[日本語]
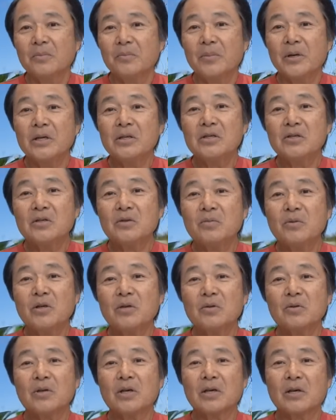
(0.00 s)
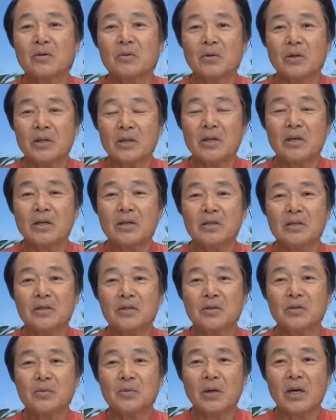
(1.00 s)
ペンシルベートだけはね、
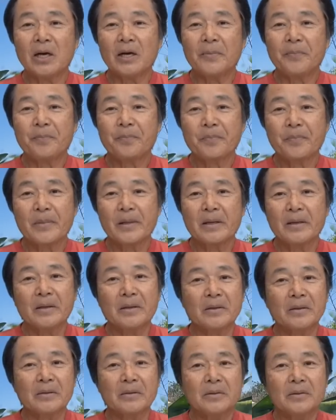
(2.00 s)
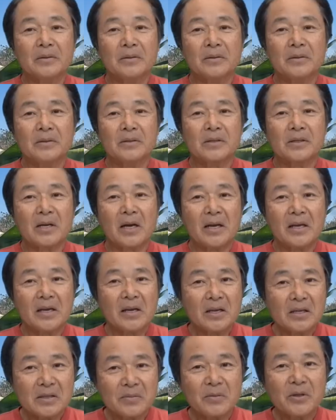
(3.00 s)
実は、うん、使い
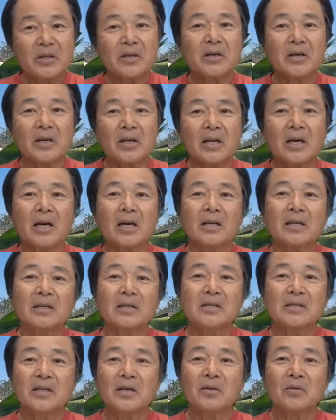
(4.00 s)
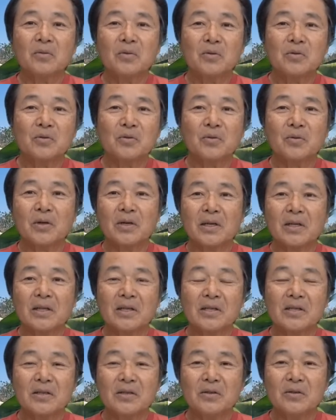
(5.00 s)
始めてからちゃんと釣果が
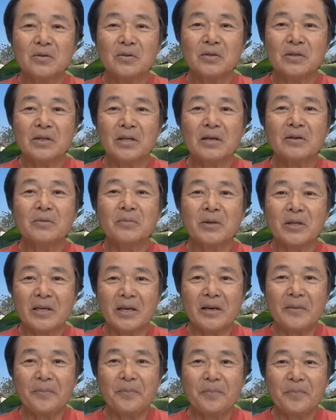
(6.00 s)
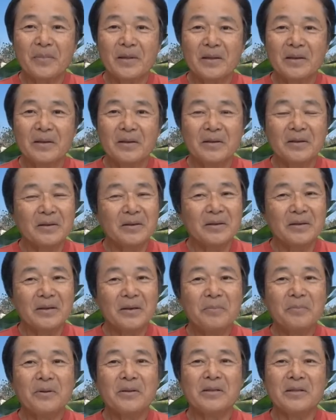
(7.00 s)
出せるようになるまで、
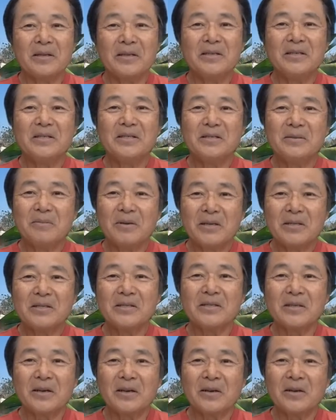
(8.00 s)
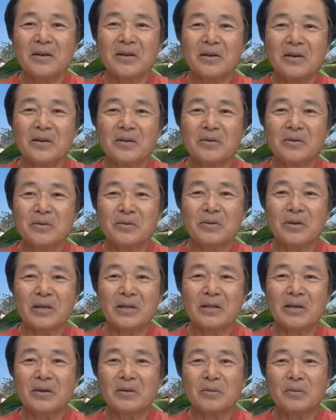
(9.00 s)
やっぱりね、一番時間がかかるルアー
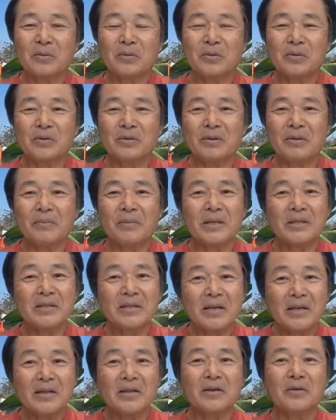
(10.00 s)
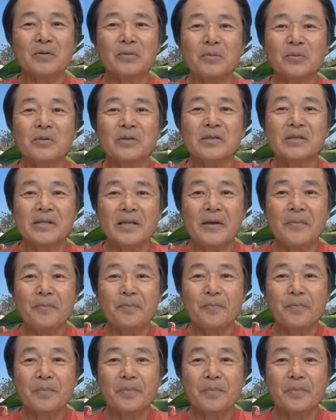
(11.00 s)
であることには間違いないと思うんですね。